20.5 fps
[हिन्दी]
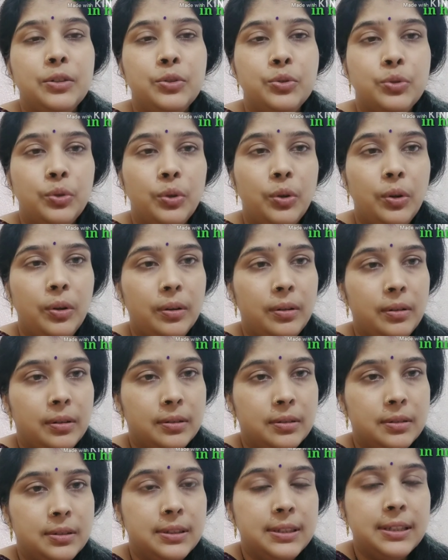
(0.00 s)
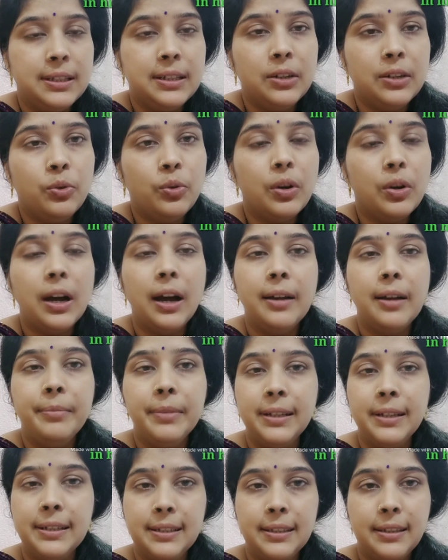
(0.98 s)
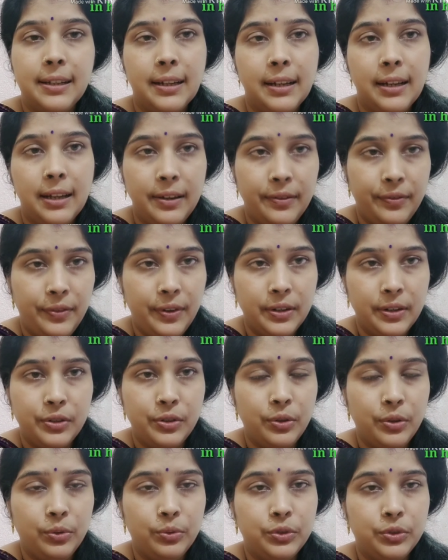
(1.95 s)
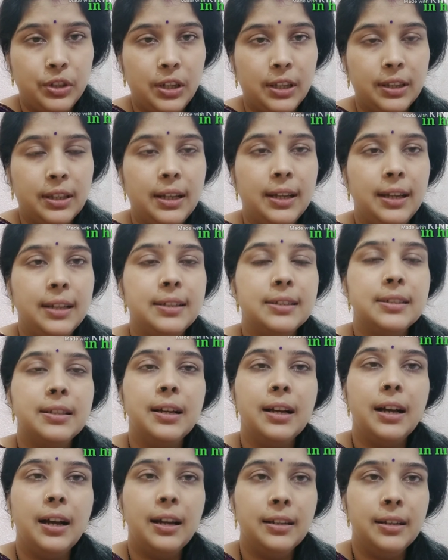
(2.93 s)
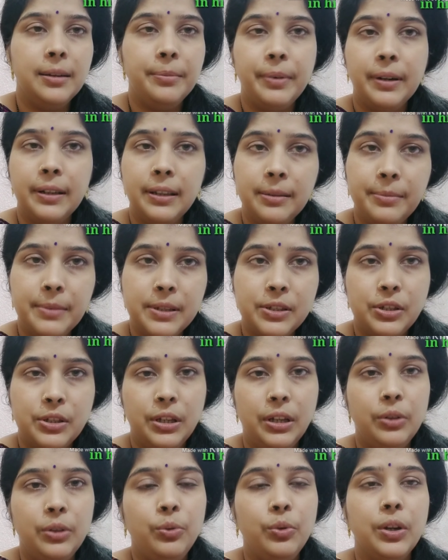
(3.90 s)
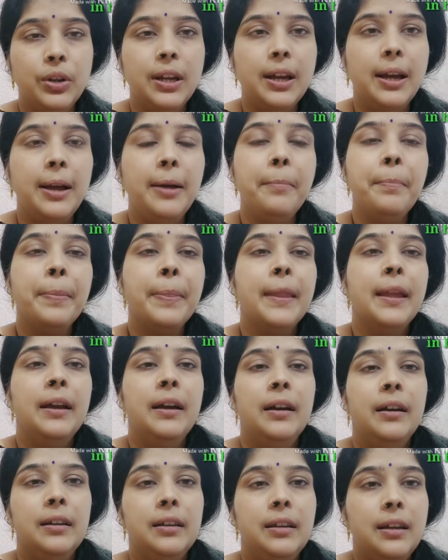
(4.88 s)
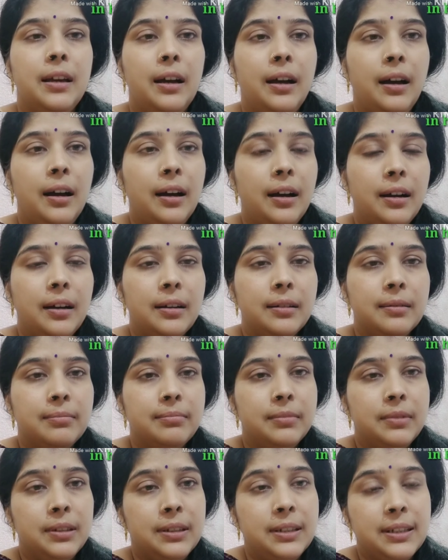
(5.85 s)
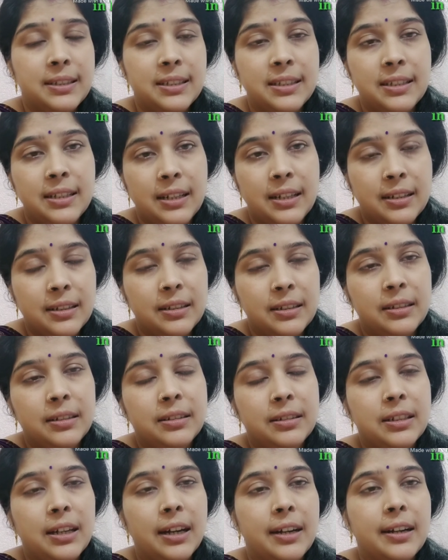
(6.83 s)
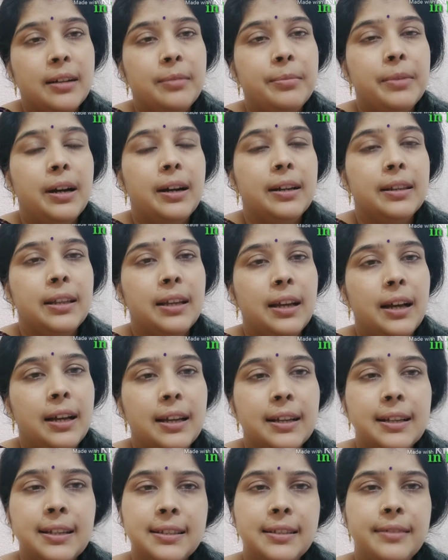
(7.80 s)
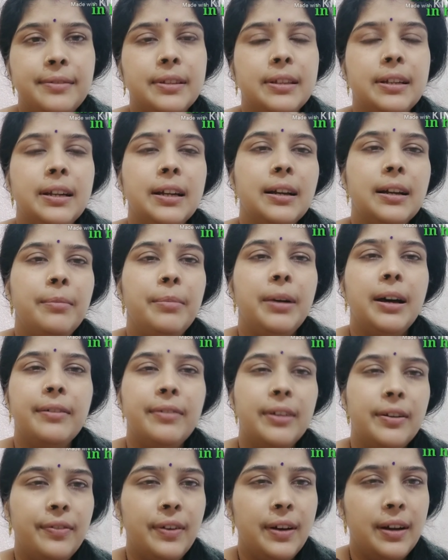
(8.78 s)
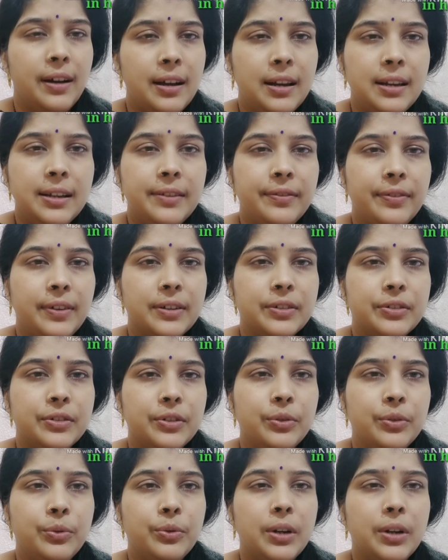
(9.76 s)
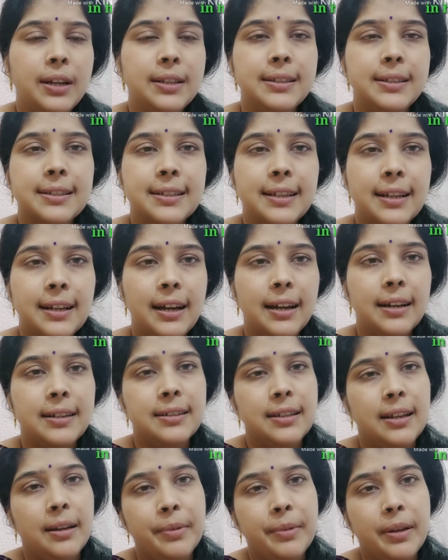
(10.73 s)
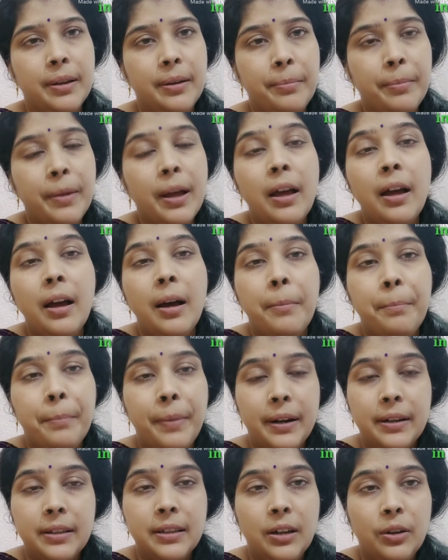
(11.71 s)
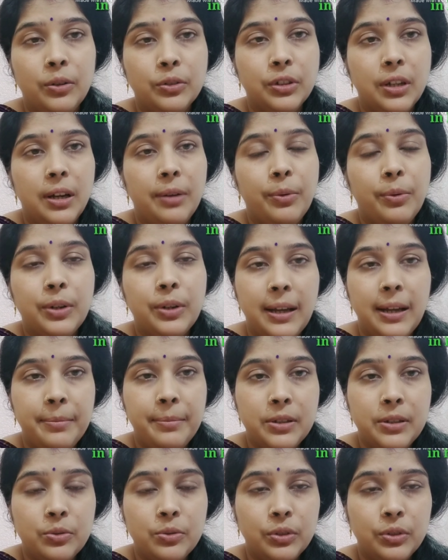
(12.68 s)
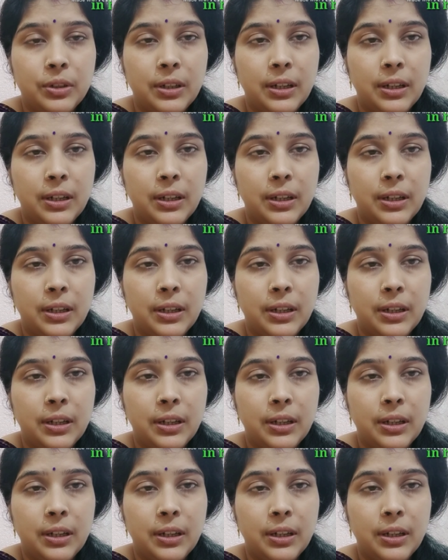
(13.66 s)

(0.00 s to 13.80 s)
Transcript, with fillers: जो जिनको कान में किसी तरह का इन्फेक्शन हो जाता है जैसे कान के पर्दे में छेद हो गया है या किसी ने चाटा मार दिया या किसी भी तरह का बार बार फंगल इन्फेक्शन हो रहा है जिसके कारण से आपके पर्दा होता है वो डैमेज होने